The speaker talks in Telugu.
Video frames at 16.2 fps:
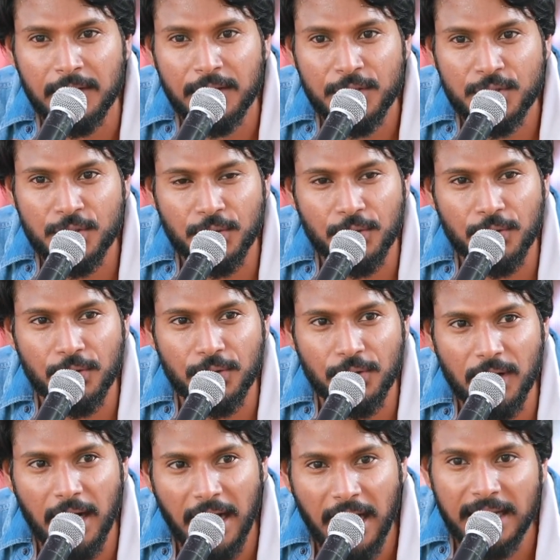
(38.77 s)
సో
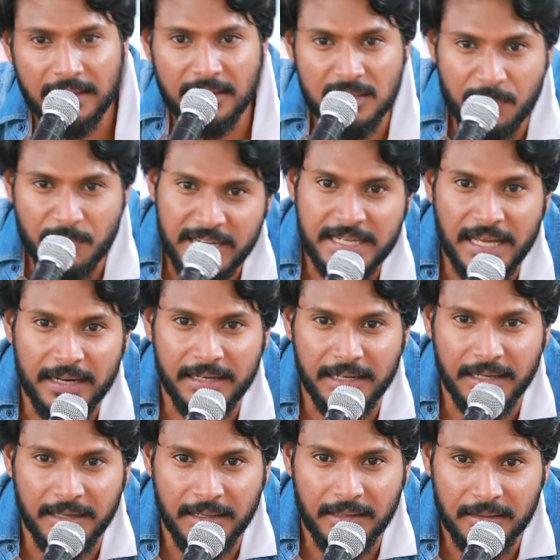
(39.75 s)
అతని స్పెషాలిటీ
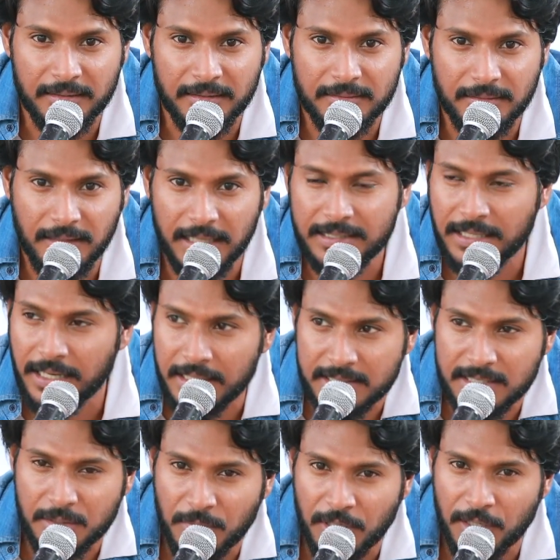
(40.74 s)
అండి ఇది అతను అన్ని
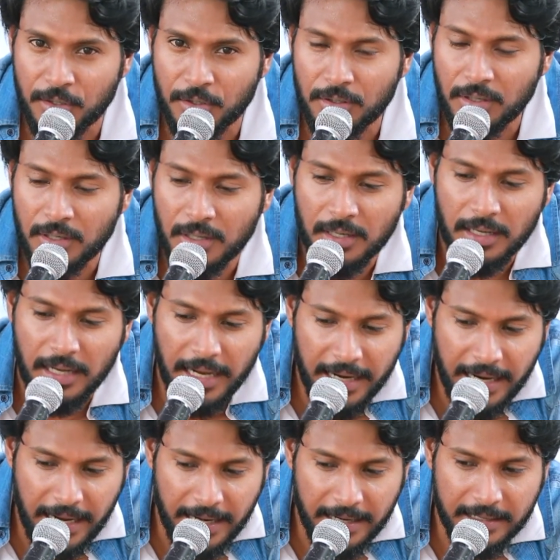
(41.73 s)
సినిమాల్లో ఆ
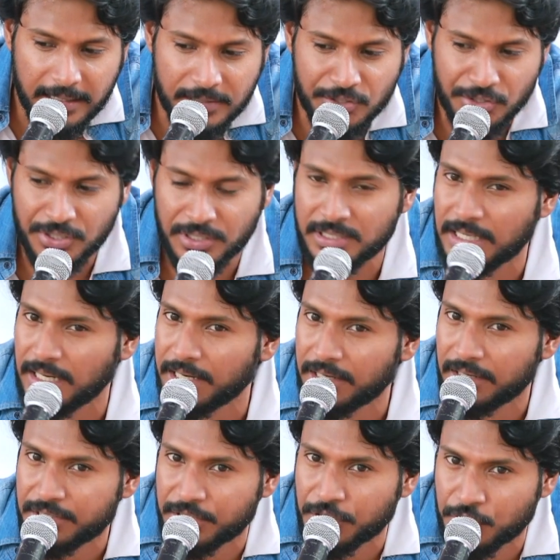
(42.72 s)
క్యారెక్టరైజేషన్ని చాలా
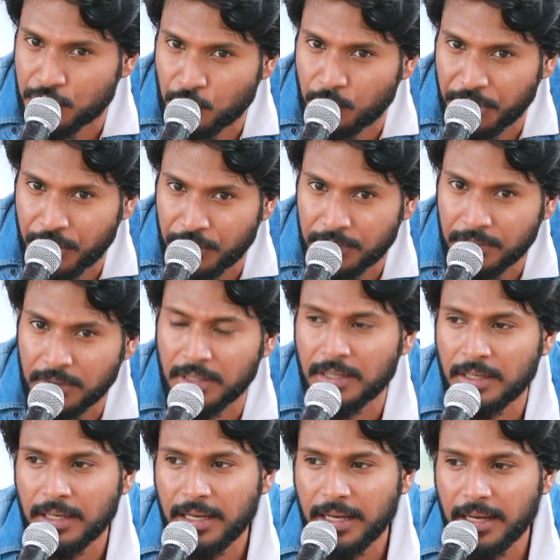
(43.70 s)
ఇంట్రెస్టింగ్గా చూపించడం
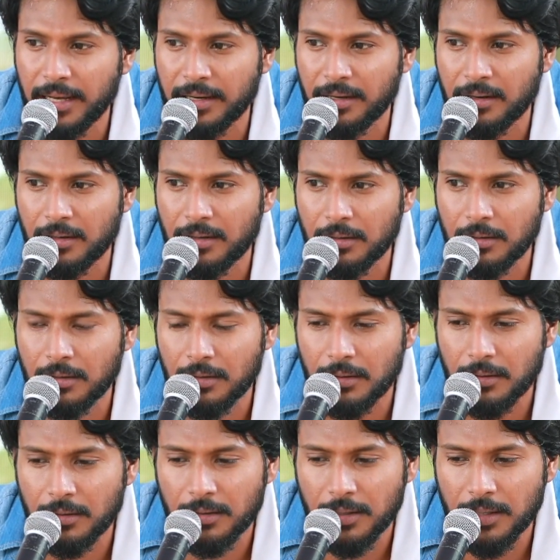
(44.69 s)
అండ్
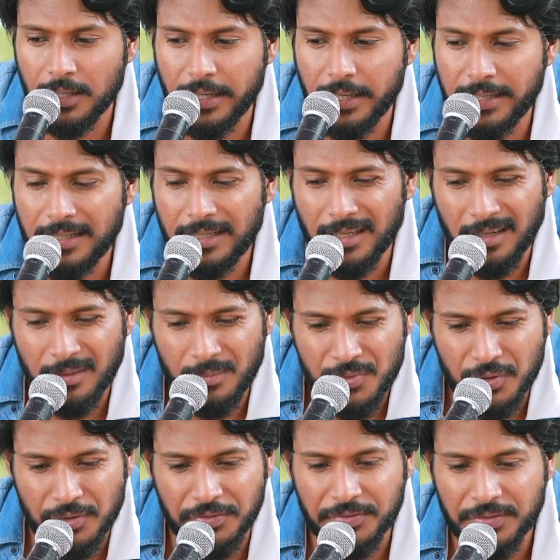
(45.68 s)
ఇన్ టర్మ్స్
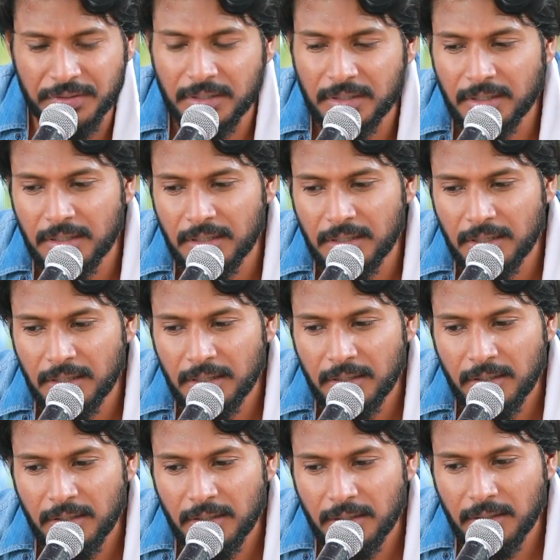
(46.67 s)
ఆఫ్
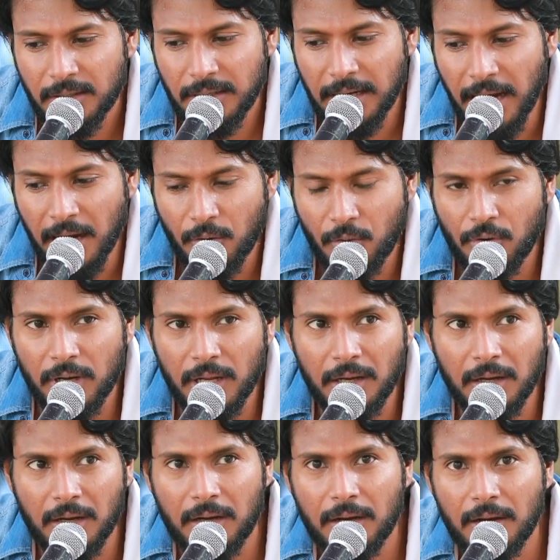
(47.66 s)
నాకు కూడా
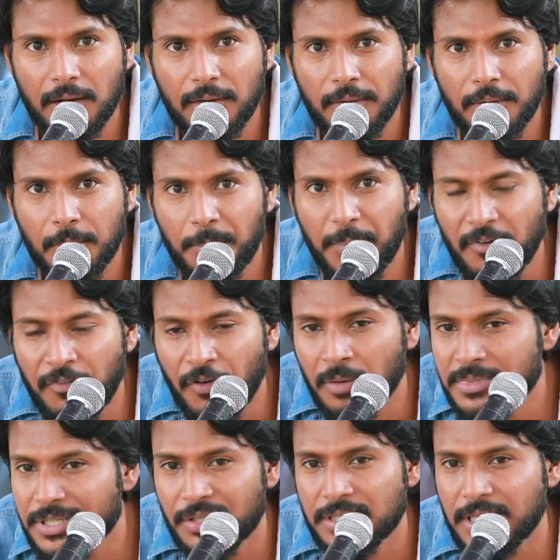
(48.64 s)
పర్ఫామ్
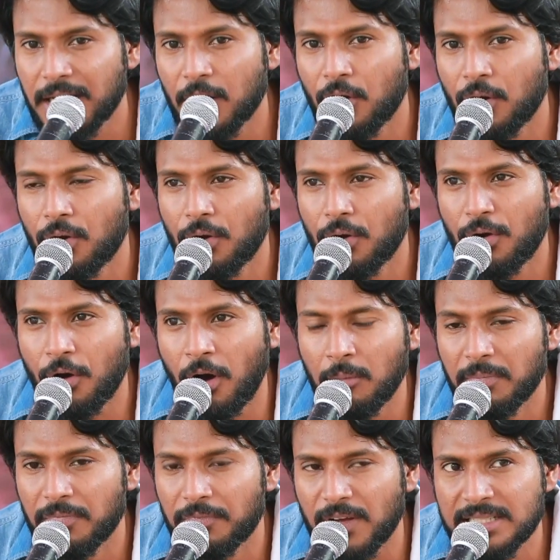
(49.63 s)
చేయడం చాలా కాం
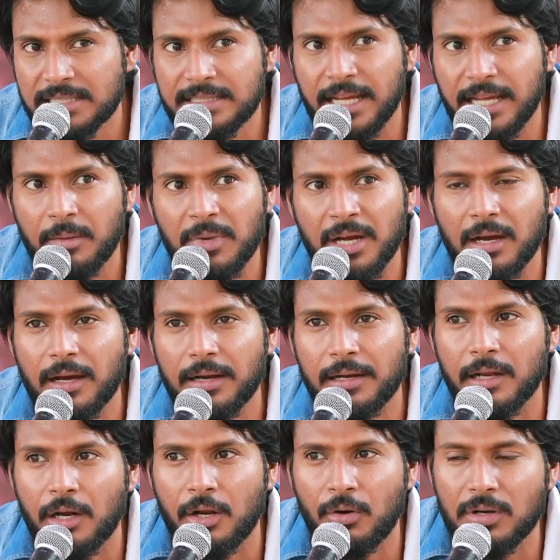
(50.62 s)
ఫస్ట్ టైం నా
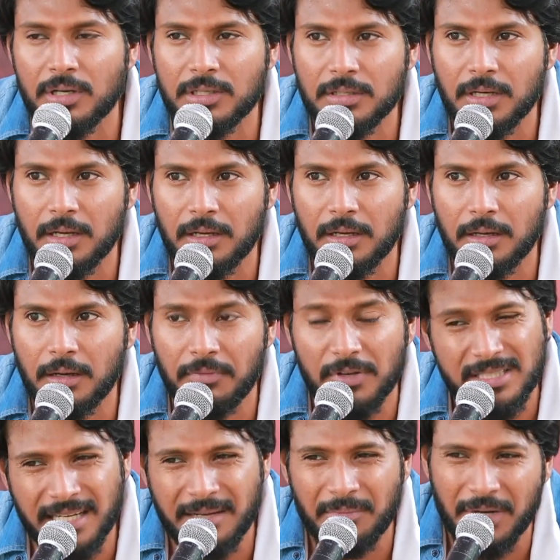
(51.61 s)
కెరియర్లో
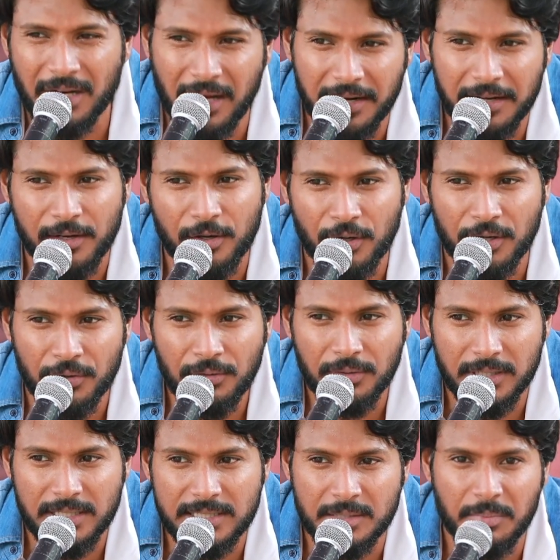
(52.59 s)
ఫస్ట్ టైం నా కెరియర్లో ఉన్నాను
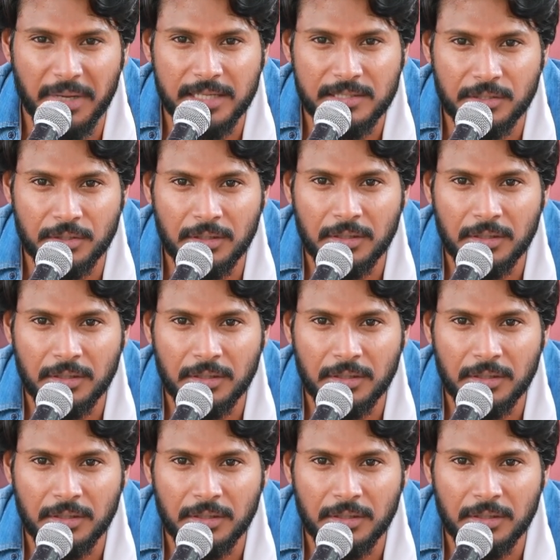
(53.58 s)
రీసెంట్ పాస్ట్లో